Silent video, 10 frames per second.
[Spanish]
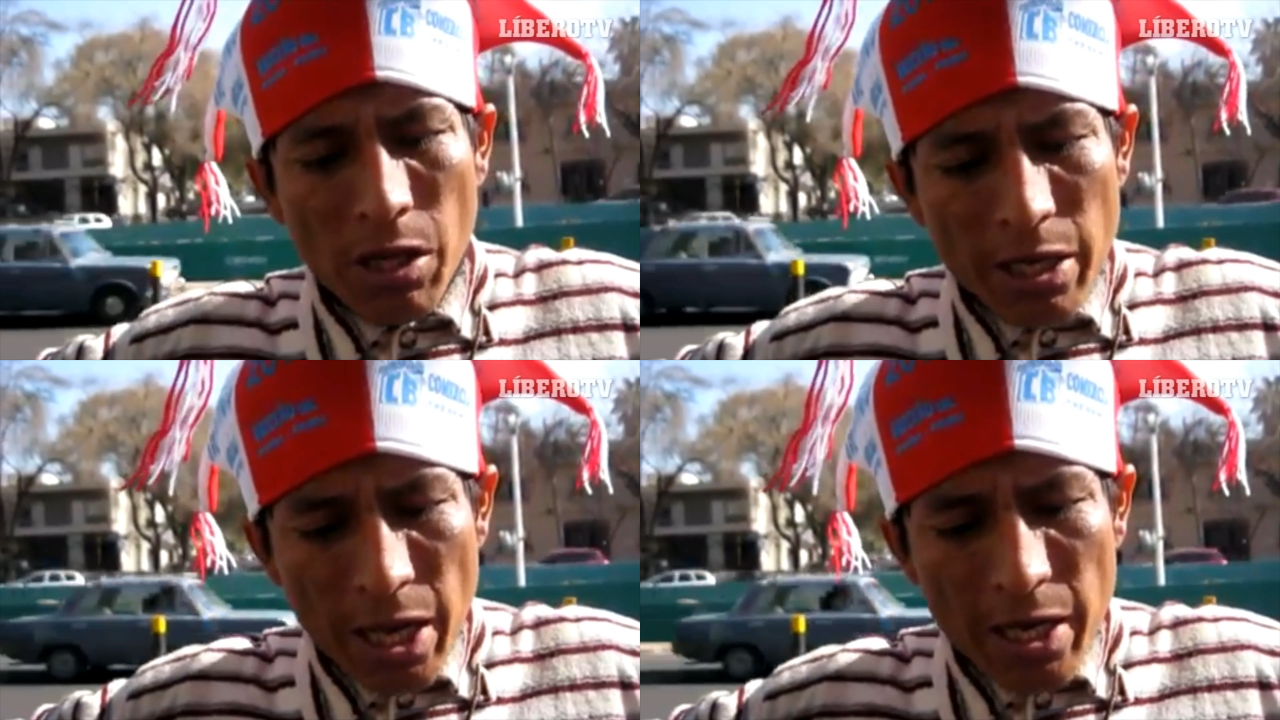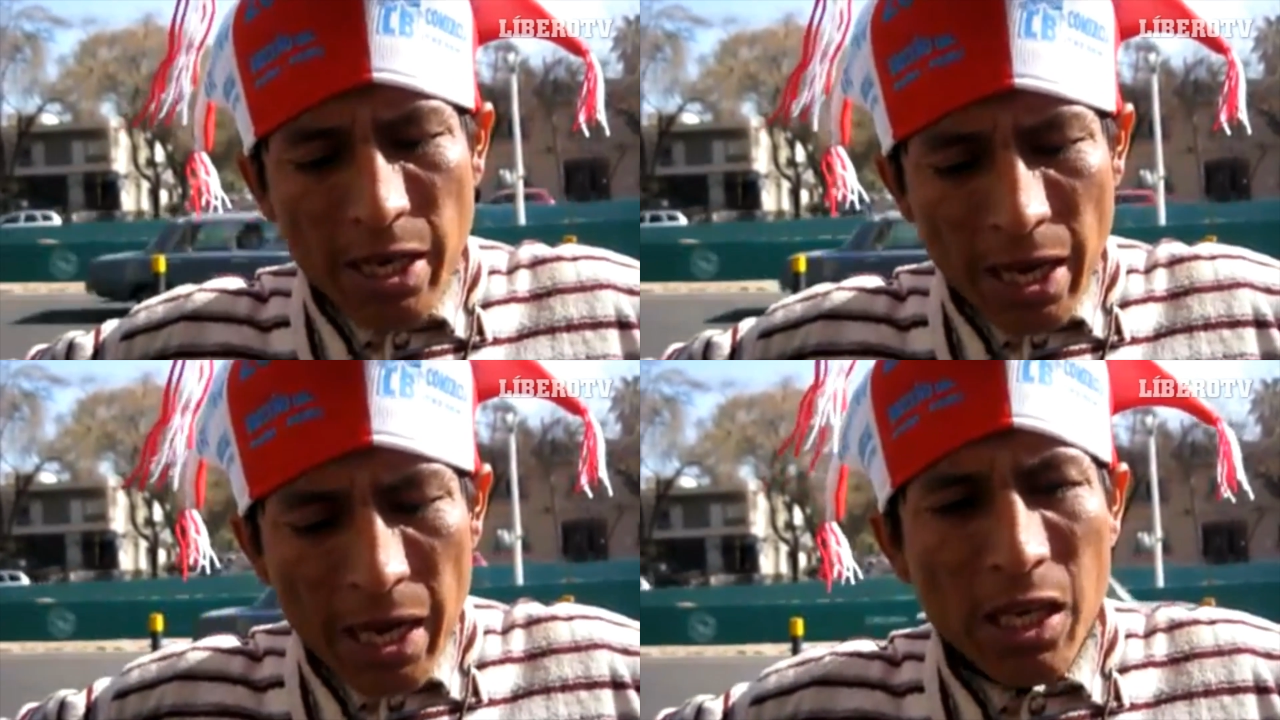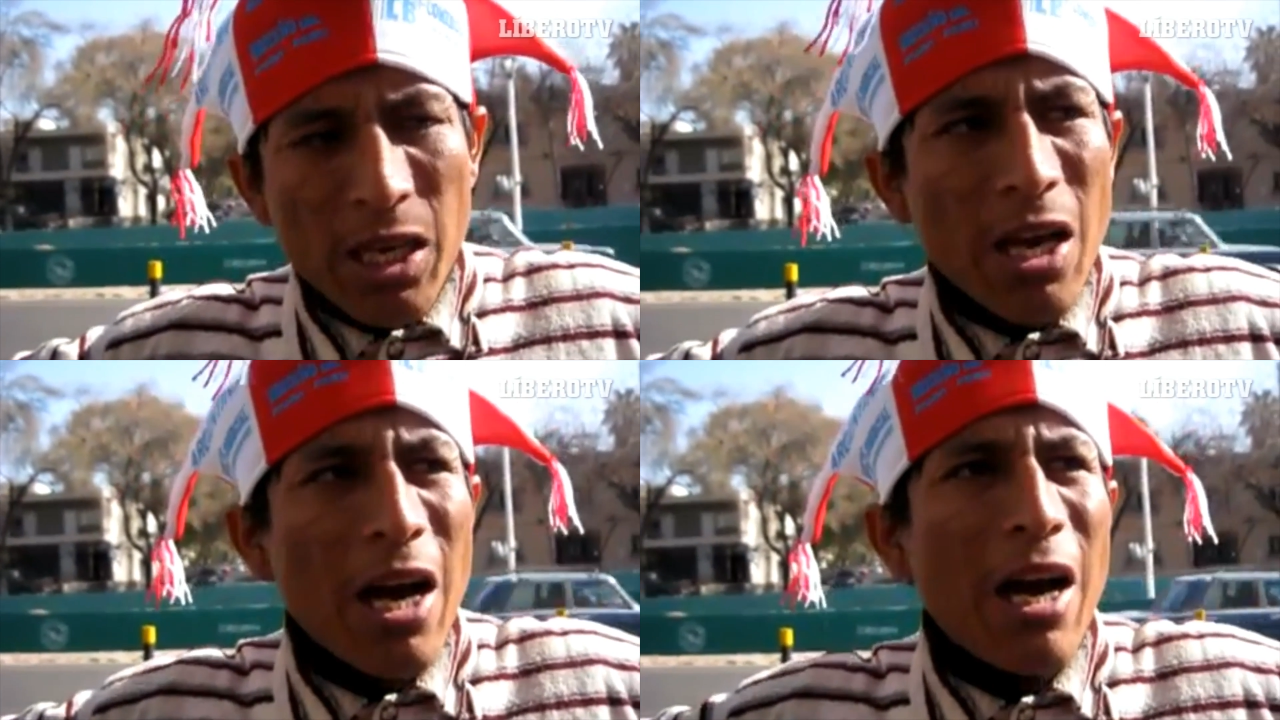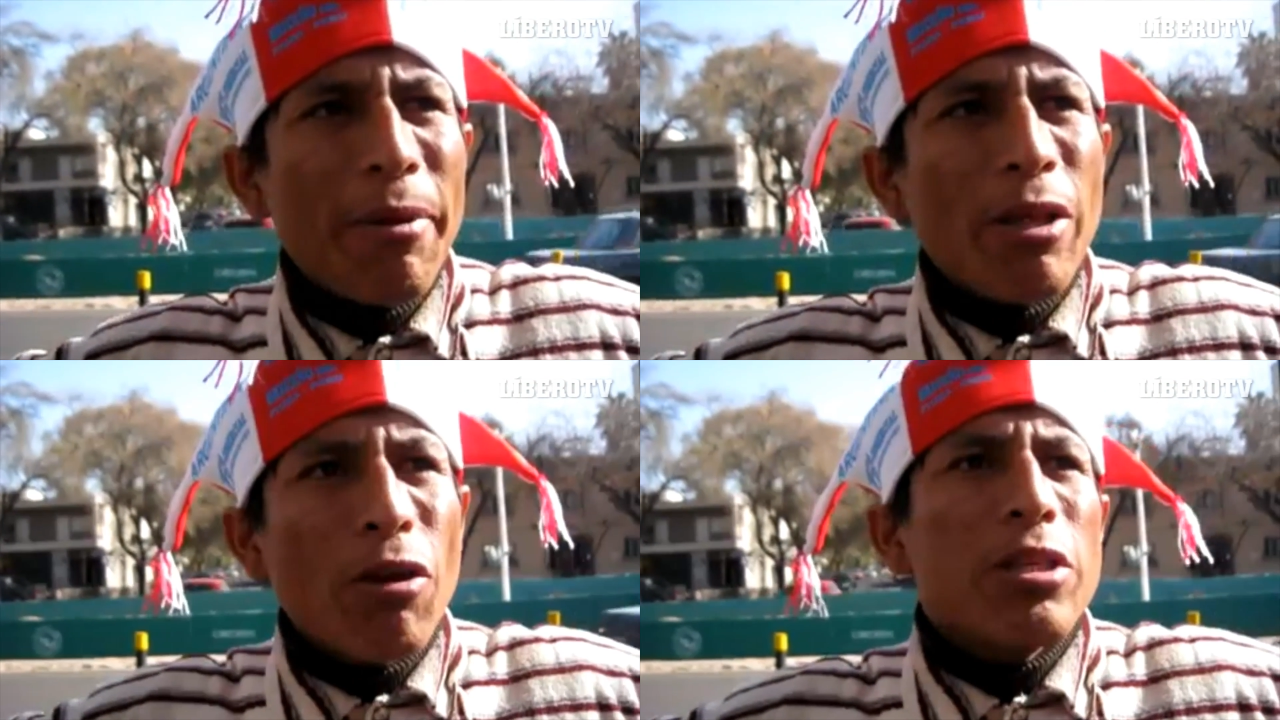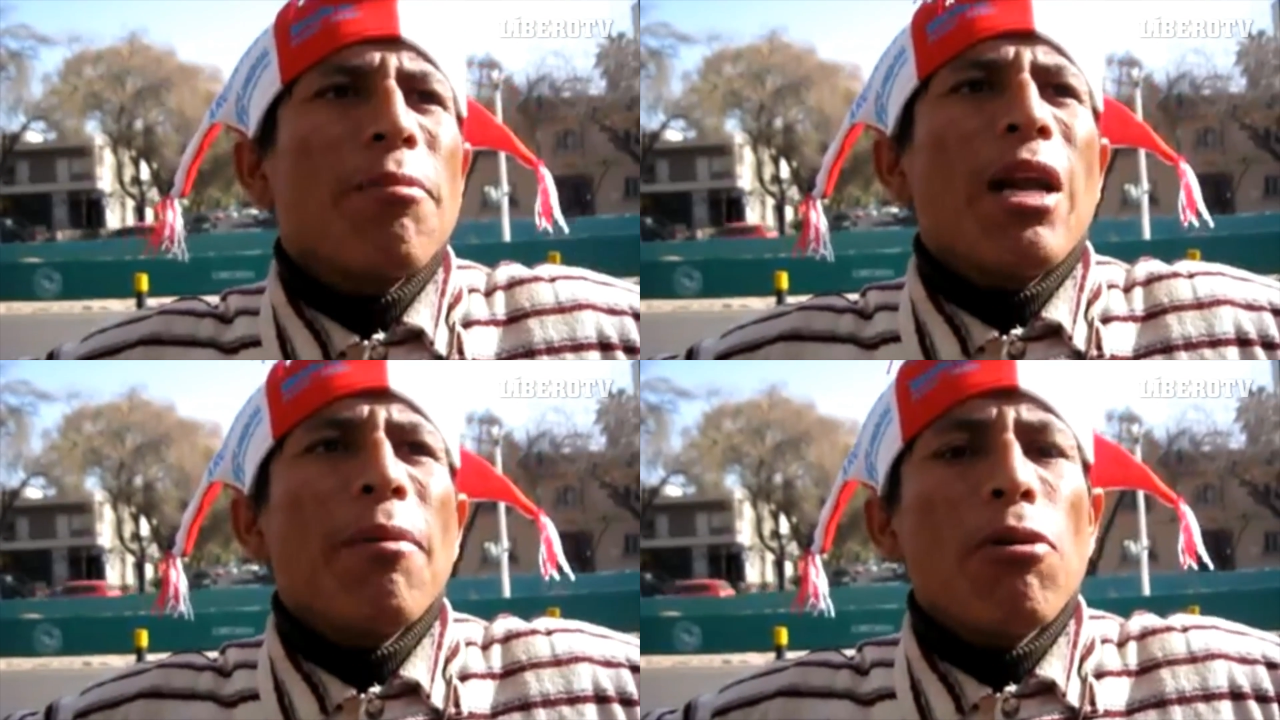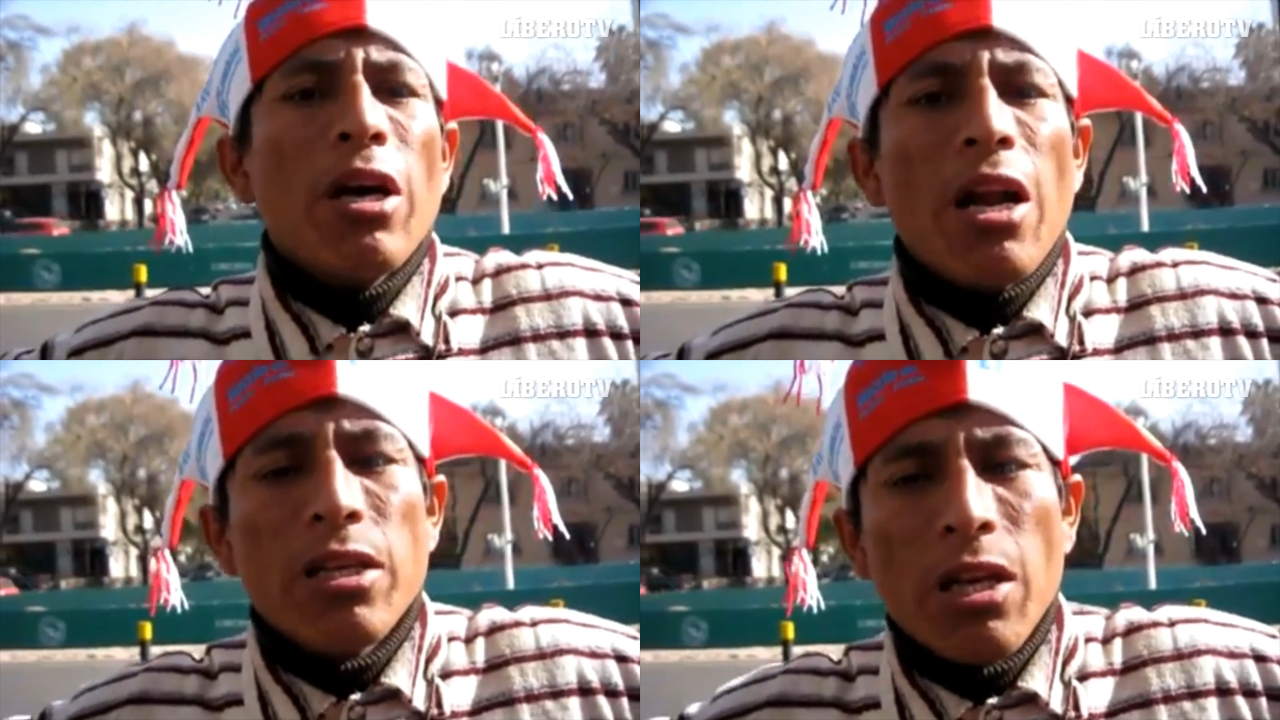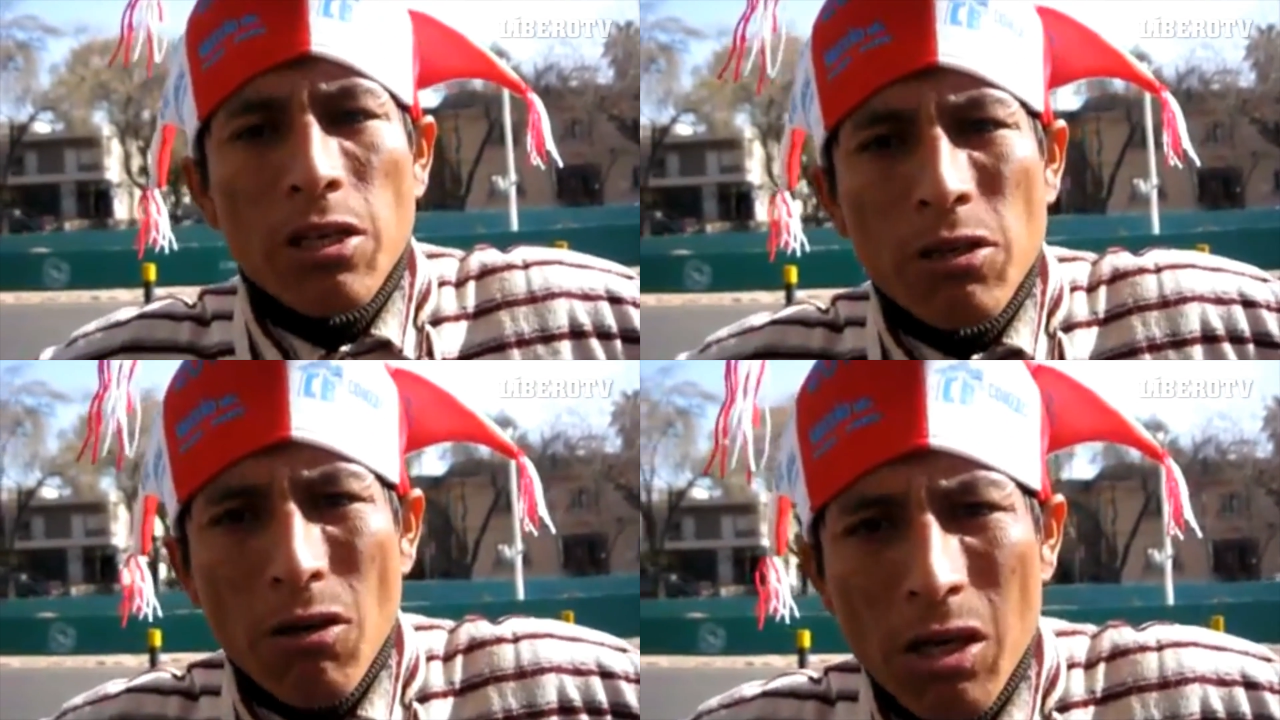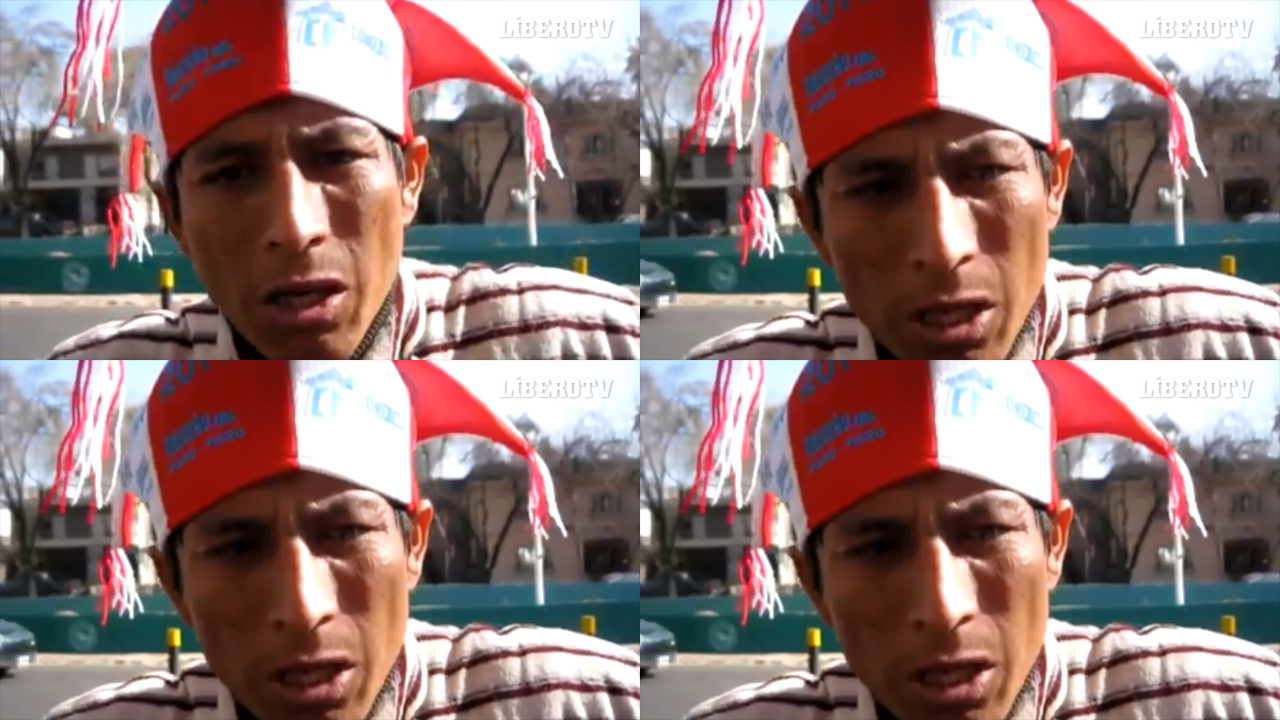ayer llegué aquí a Mendoza para apoyar a la selección